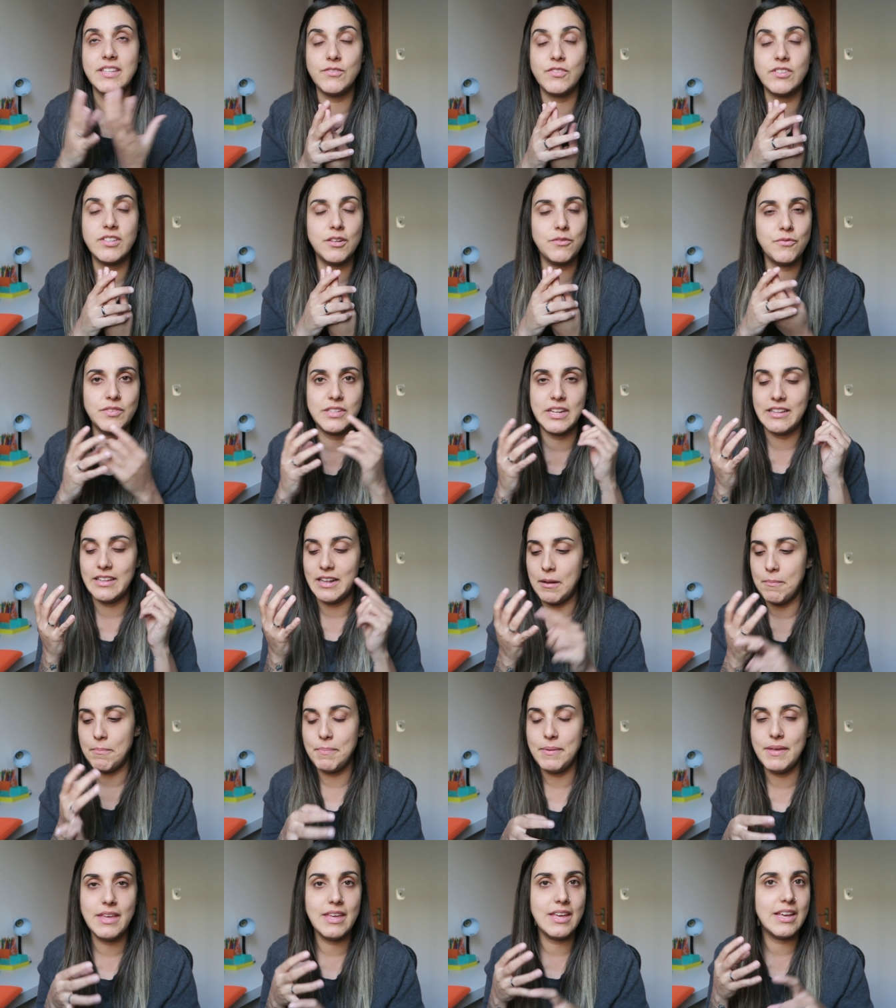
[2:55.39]
Se você não fizer
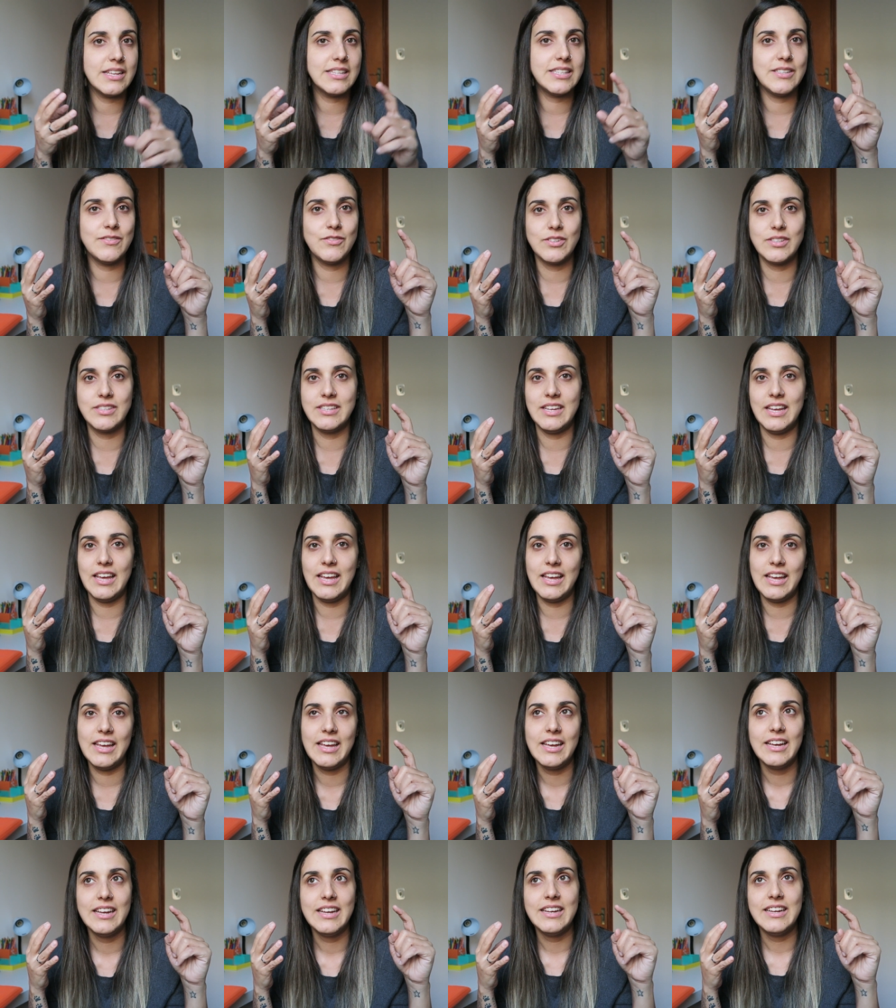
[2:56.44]
terapia, se
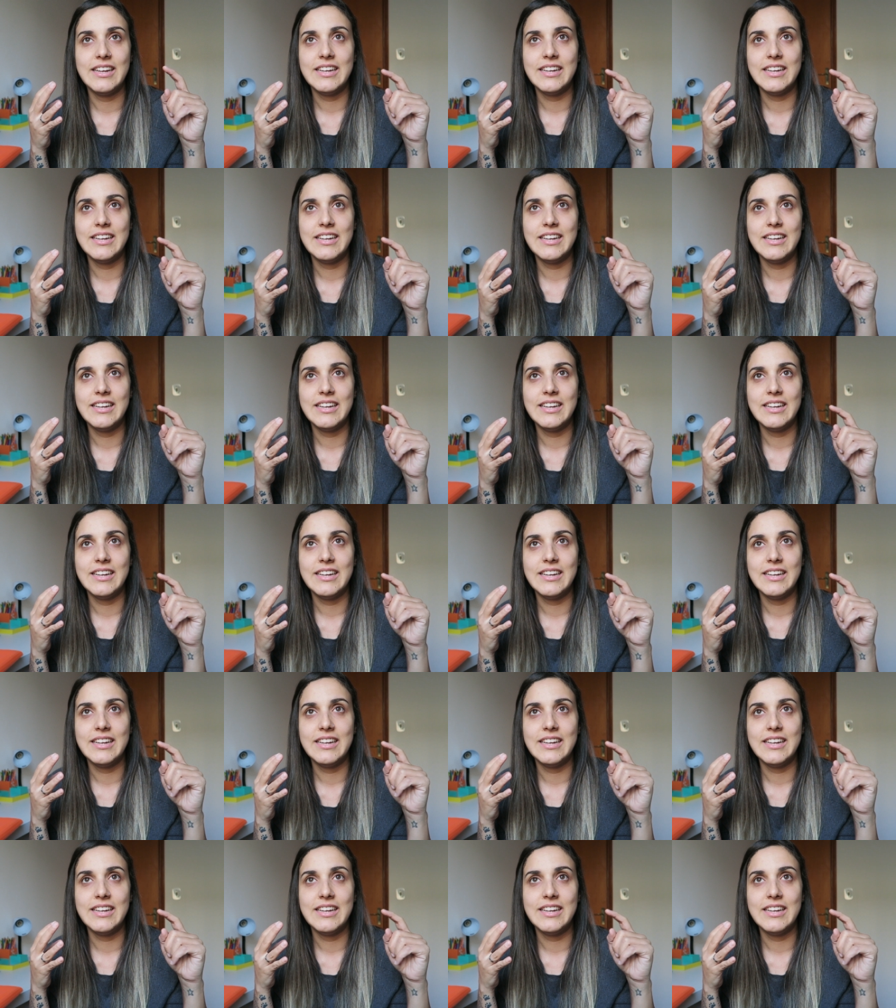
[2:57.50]
você